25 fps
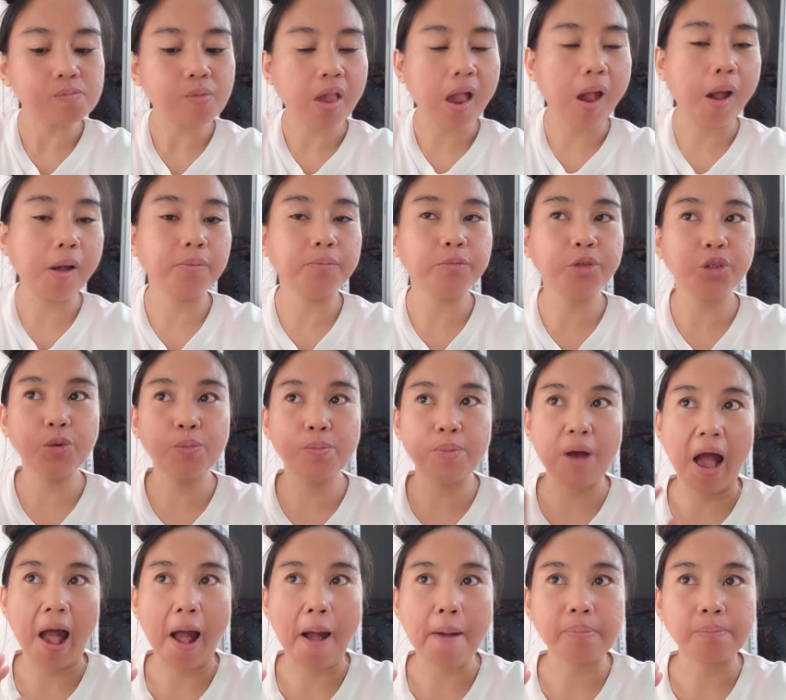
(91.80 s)
alam nyo
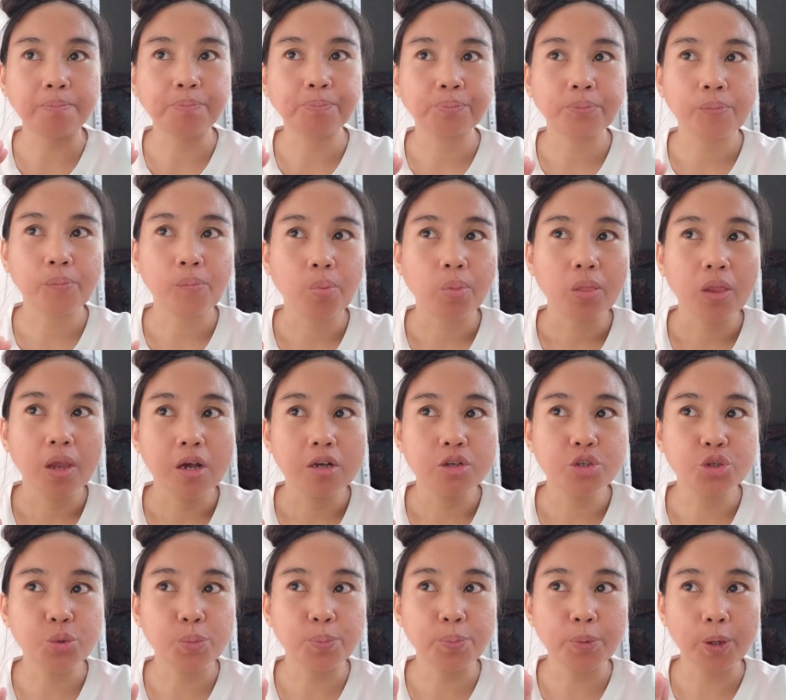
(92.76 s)
ba,
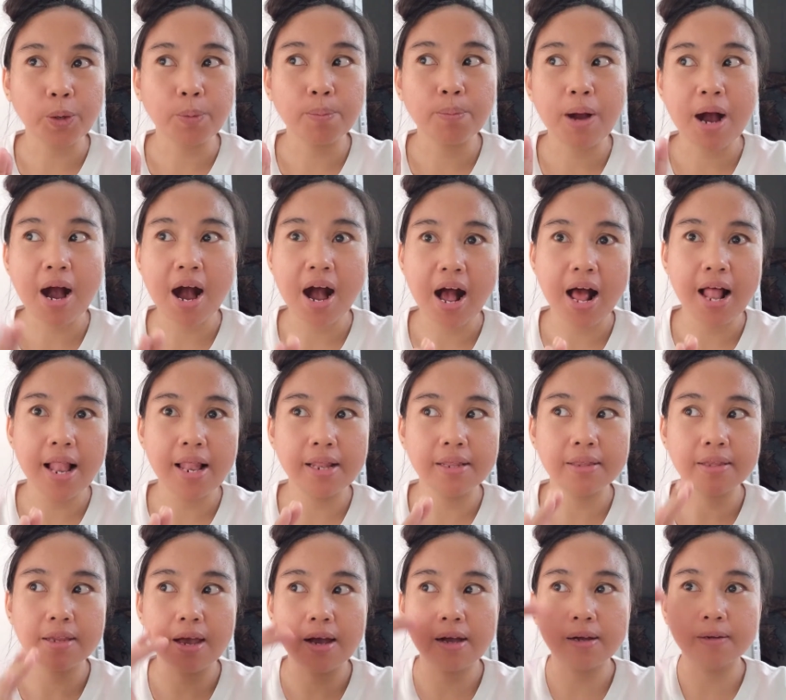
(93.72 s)
super
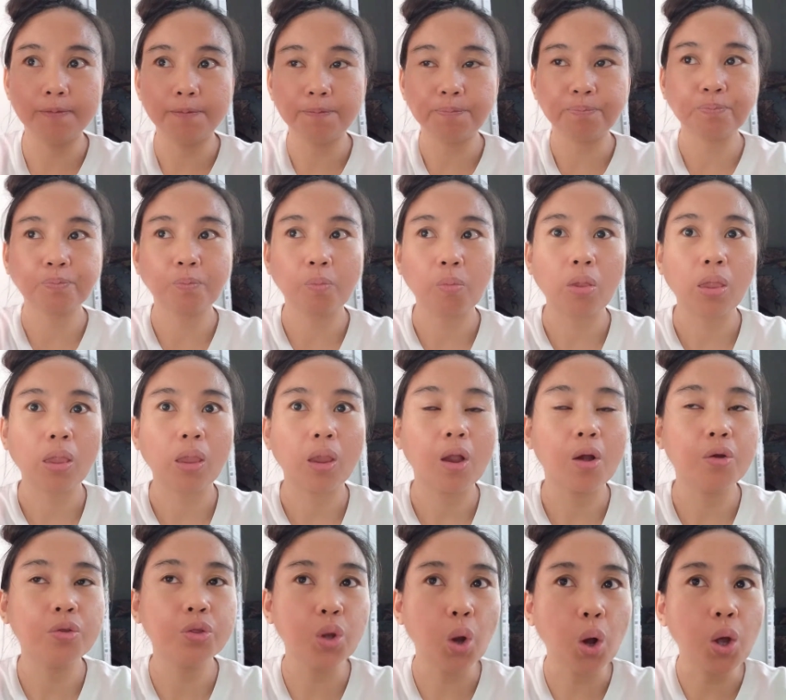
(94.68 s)
mahal ng
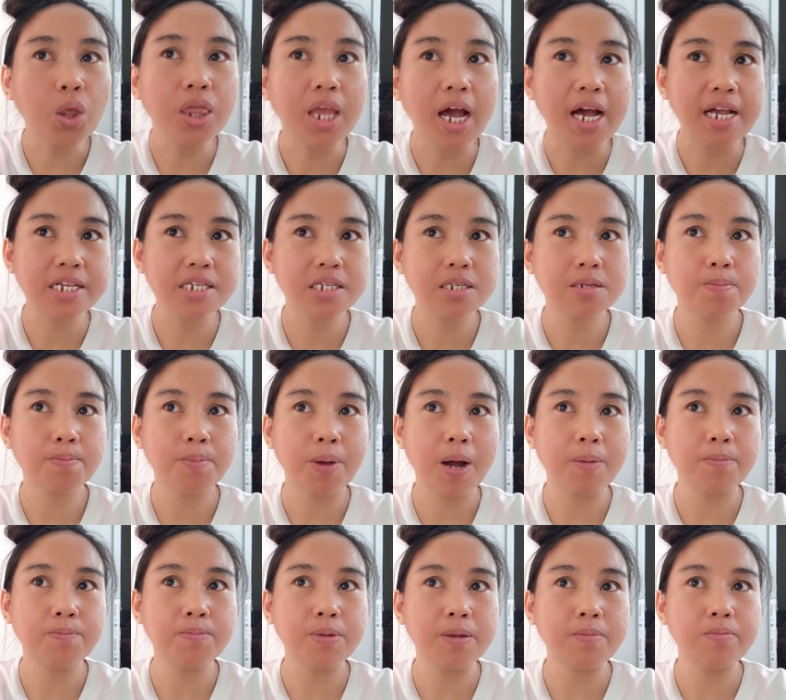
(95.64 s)
donuts
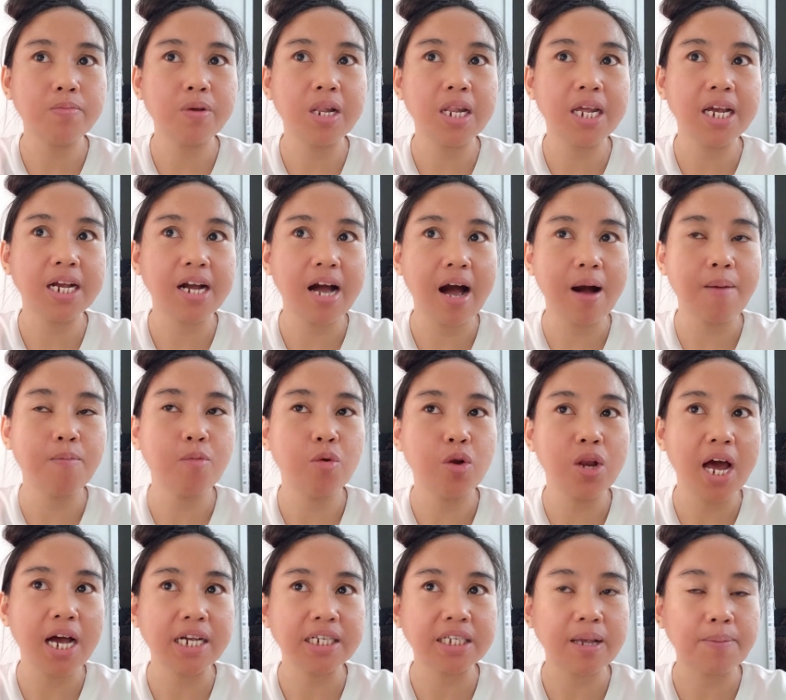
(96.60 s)
pag bibili ka
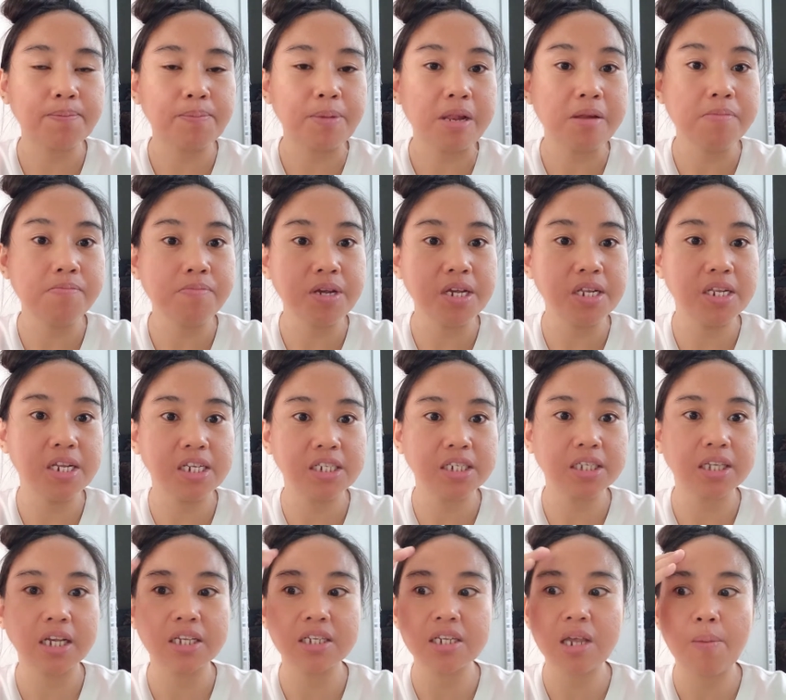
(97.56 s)
mula sa
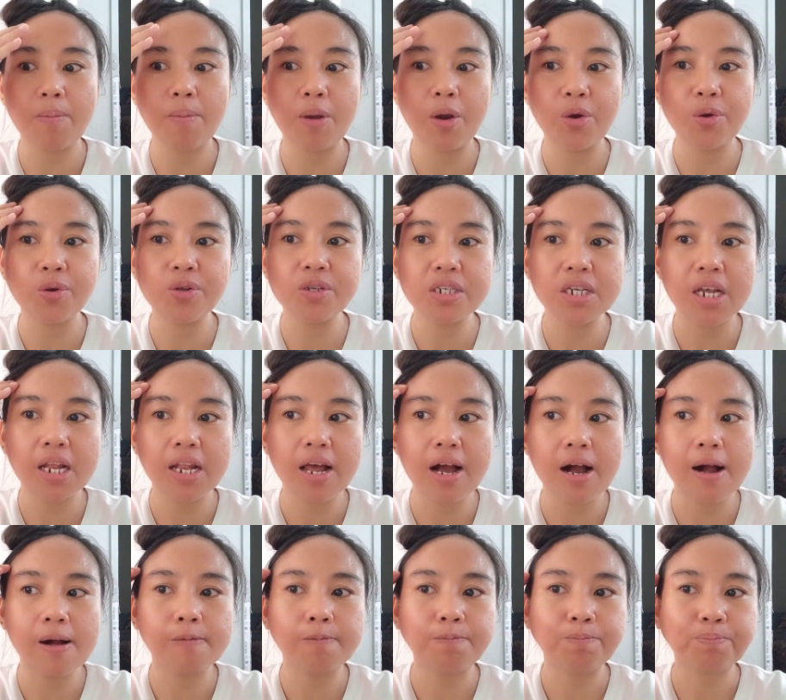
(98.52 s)
Pilipinas. Kasi meron
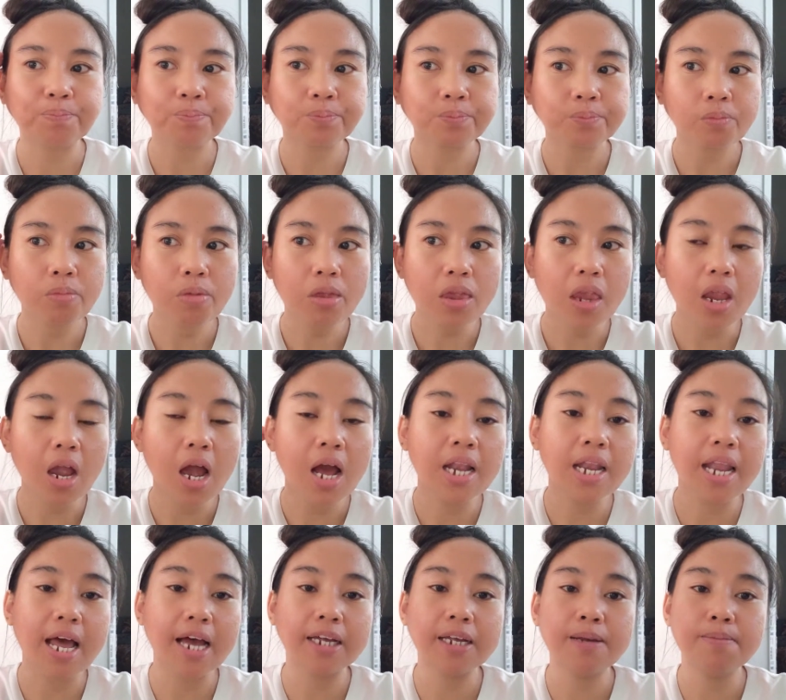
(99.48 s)
silang
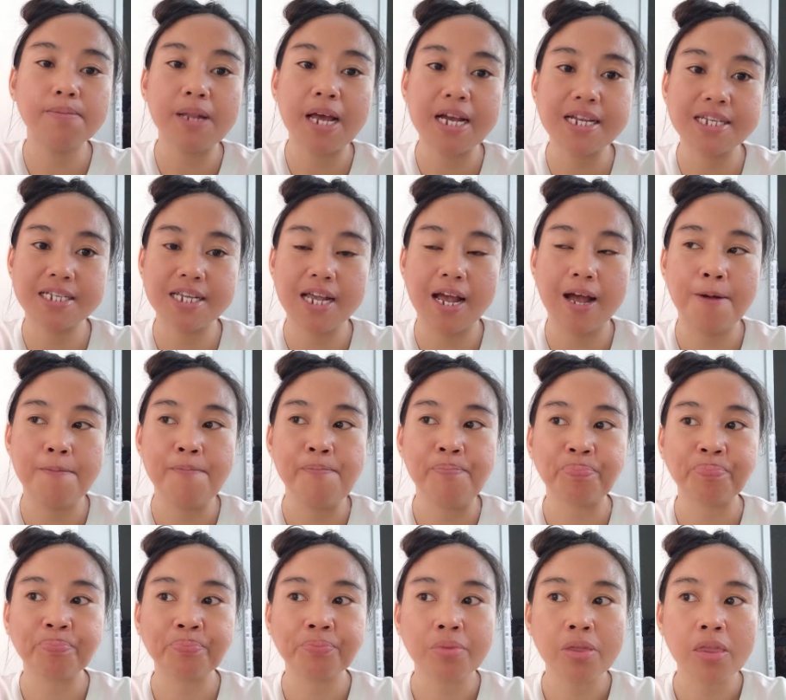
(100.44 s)
Lucky Plaza,
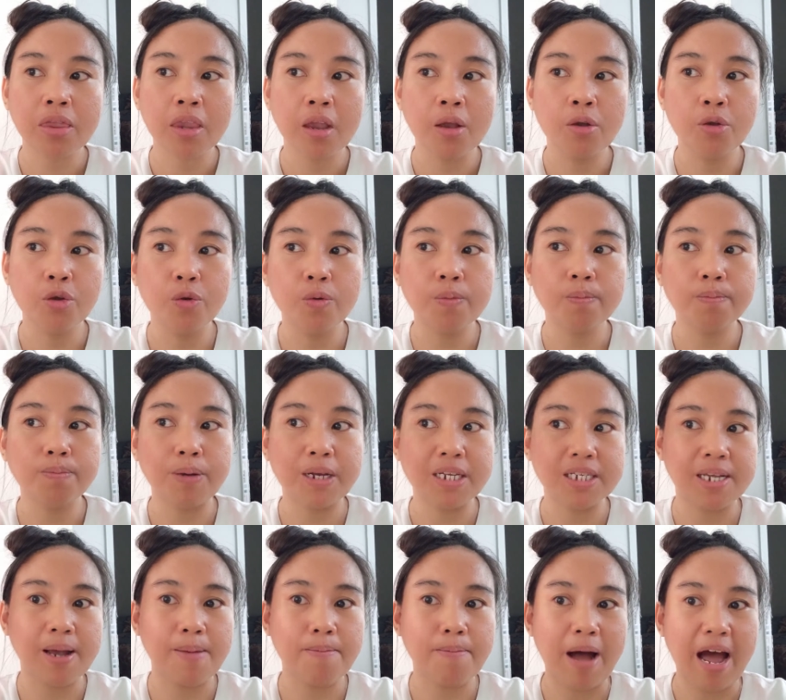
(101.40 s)
yung
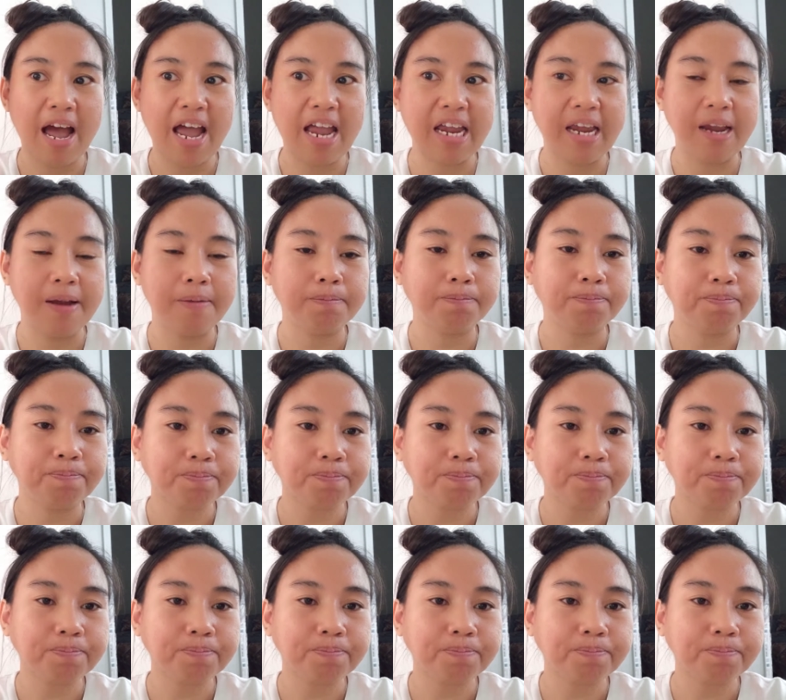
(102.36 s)
pasabay.